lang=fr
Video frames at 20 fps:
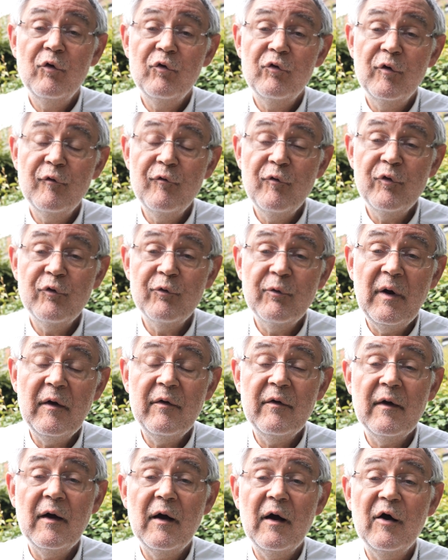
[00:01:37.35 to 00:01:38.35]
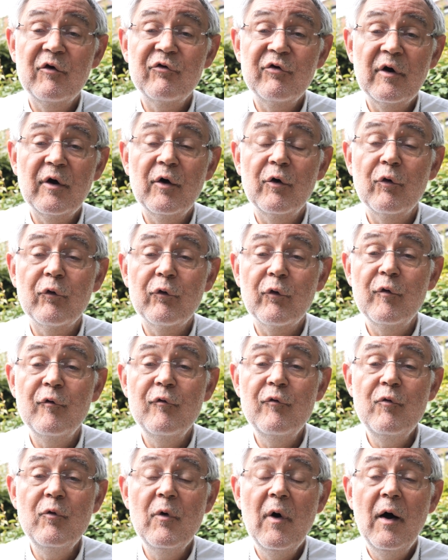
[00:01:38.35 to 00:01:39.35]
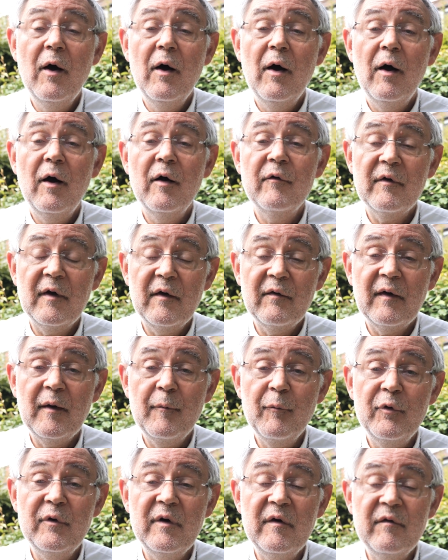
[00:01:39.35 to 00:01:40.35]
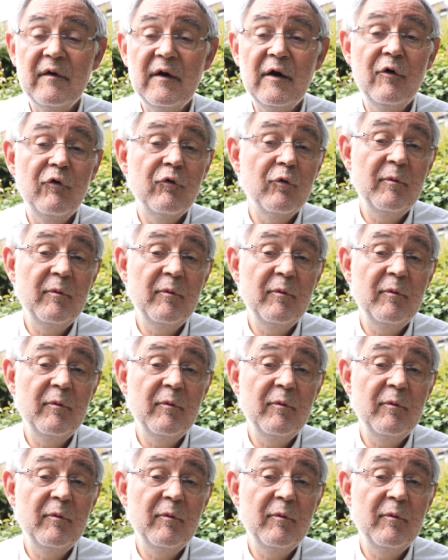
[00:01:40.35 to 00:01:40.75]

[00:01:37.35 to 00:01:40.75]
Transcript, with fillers: Je vous souhaite à chacun d'entre vous un très très bon été.